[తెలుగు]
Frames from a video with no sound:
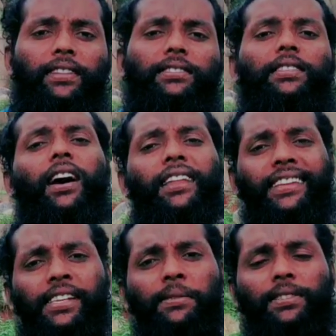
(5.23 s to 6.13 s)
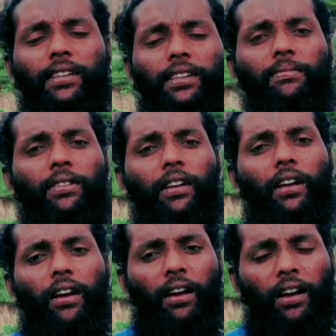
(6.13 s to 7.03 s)
ఫ్రెండ్స్ అందరికీ నమస్కారం
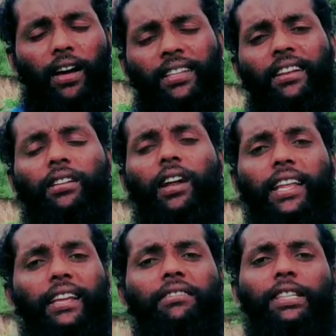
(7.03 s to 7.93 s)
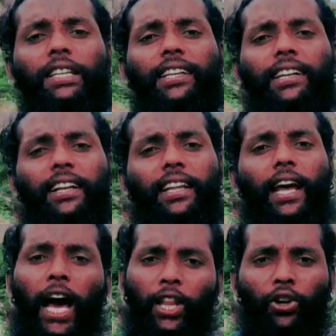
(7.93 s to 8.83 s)
అందరూ అడిగే విషయం అంటే ఏంటంటే
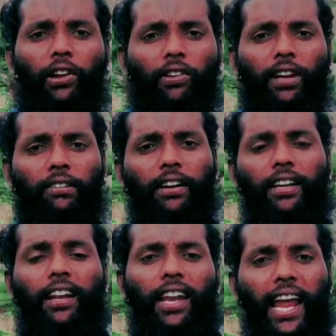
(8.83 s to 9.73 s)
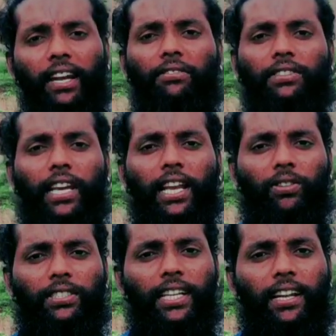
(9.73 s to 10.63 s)
ఆదంలో ఉన్నటువంటి ల్యాండ్
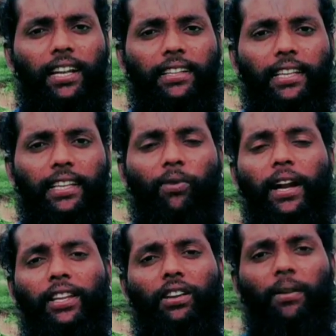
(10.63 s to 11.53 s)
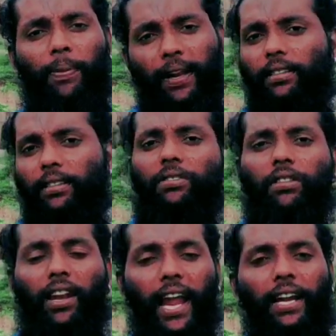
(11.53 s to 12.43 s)
విషయాలకు వచ్చినట్లయితే వాటి యొక్క ప్రైజ్
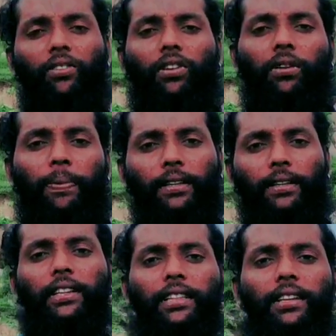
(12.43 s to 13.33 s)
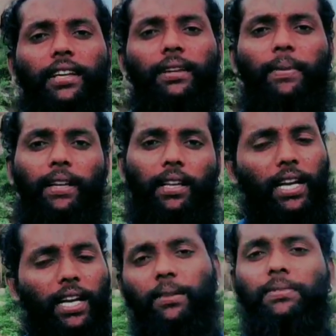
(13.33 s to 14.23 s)
ల్యాండ్ యొక్క ప్రైజ్ ఎంత అని మనకి
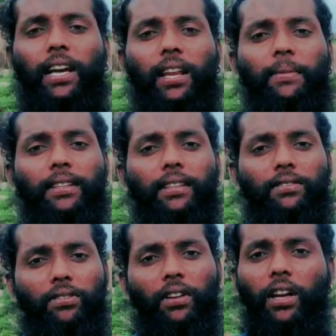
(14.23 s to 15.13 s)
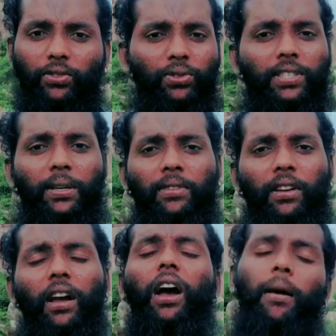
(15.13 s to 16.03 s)
అడగడం చాలామంది చూసాము
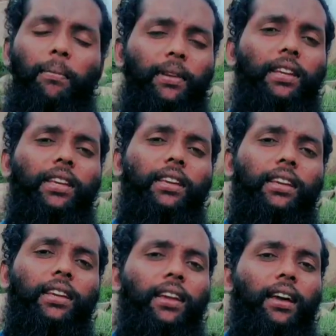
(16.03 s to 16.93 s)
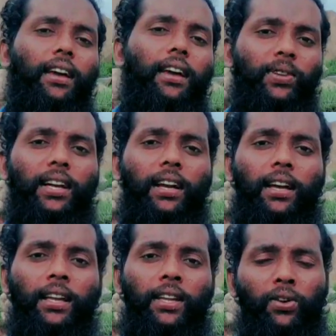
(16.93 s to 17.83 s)
మీకు
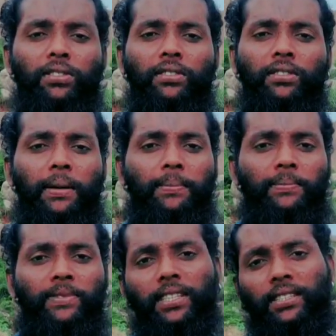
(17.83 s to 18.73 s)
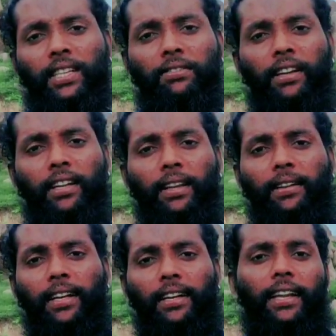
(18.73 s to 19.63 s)
అనుగుణంగా ఈరోజు మేము చేసినటువంటి
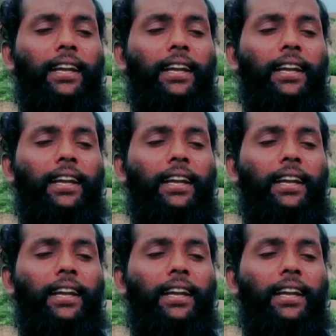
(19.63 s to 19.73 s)
ఏంటంటే